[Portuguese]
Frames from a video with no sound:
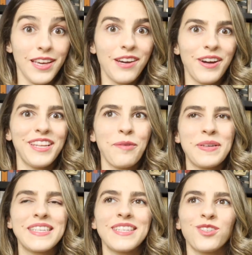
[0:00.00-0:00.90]
E eu ainda
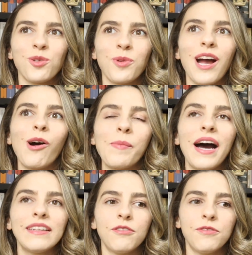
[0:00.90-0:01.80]
pesquisando sobre o
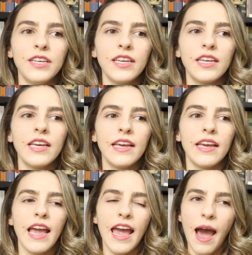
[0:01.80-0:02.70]
Kawabata vi
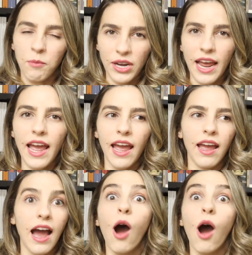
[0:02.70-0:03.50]
que a mulher,